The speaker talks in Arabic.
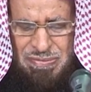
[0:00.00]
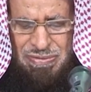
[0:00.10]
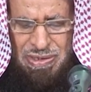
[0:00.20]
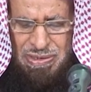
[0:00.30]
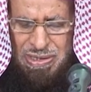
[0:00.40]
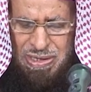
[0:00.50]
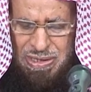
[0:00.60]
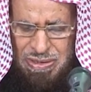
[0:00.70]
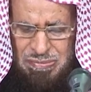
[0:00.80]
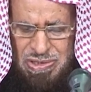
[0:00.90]
فان
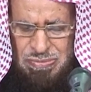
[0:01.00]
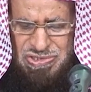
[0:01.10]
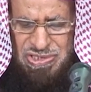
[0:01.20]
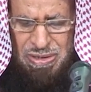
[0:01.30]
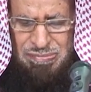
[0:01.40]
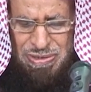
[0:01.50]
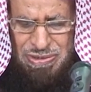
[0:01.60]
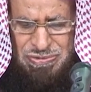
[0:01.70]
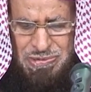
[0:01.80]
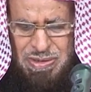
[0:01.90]
هذا من
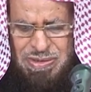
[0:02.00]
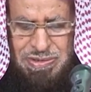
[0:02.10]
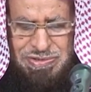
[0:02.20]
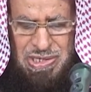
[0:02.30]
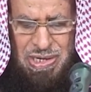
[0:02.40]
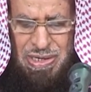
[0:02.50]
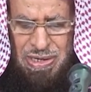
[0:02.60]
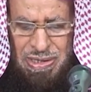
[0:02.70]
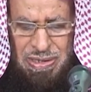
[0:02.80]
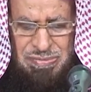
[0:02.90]
المستحبات
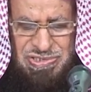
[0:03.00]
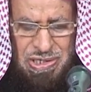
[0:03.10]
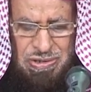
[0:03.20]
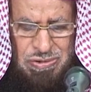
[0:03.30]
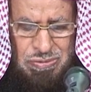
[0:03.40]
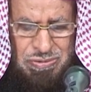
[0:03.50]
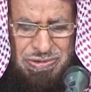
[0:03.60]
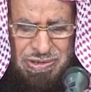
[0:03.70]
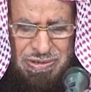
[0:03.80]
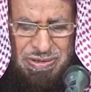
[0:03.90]
جاء عن ابي سعيد
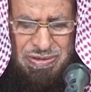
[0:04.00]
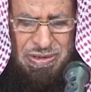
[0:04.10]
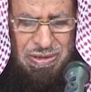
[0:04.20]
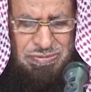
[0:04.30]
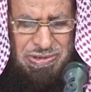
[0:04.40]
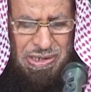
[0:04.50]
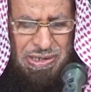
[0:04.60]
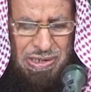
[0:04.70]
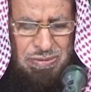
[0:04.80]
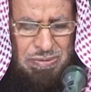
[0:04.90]
الخدري رضي الله
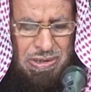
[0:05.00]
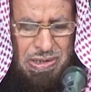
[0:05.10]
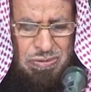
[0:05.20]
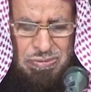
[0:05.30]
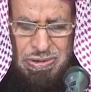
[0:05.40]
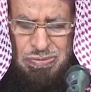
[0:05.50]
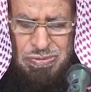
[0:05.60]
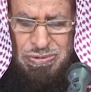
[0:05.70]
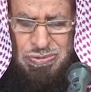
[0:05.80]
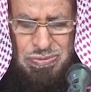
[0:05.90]
تعالى عنه قال كنا
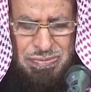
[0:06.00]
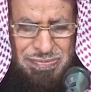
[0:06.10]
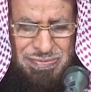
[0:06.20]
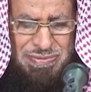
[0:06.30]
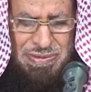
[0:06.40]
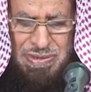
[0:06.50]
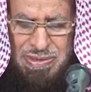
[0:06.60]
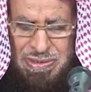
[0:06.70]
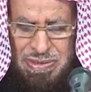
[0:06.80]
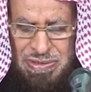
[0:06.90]
نخرج
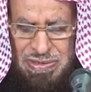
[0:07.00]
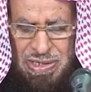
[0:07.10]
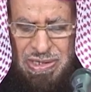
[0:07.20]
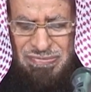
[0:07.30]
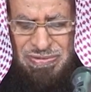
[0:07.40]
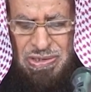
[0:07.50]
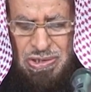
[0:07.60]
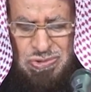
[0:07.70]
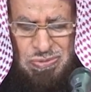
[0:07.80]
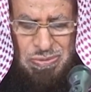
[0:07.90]
اذ كان
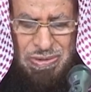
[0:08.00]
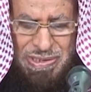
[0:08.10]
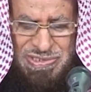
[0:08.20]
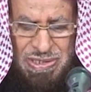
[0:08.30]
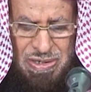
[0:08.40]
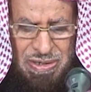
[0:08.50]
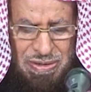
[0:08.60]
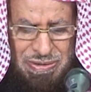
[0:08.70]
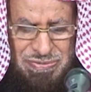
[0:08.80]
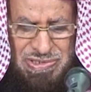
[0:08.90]
فينا رسول الله صلى
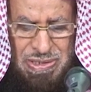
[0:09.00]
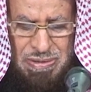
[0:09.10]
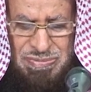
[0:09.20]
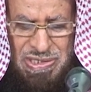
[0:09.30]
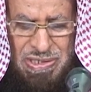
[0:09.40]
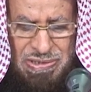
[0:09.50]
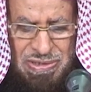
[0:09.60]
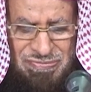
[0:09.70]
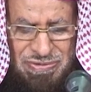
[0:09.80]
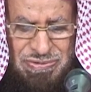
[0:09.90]
الله عليه وسلم زكاه
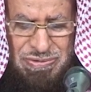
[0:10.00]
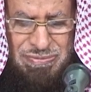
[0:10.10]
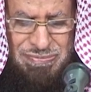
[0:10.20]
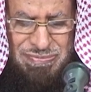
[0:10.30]
الفطر